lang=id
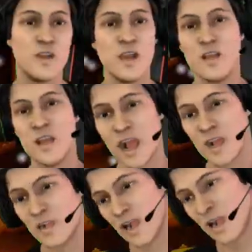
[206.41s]
Selesai
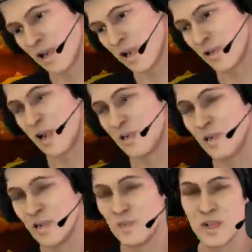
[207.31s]
sekitar kita akan
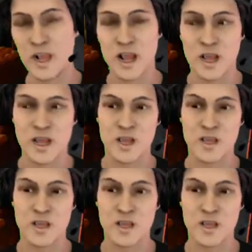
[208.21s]
akhiri video ini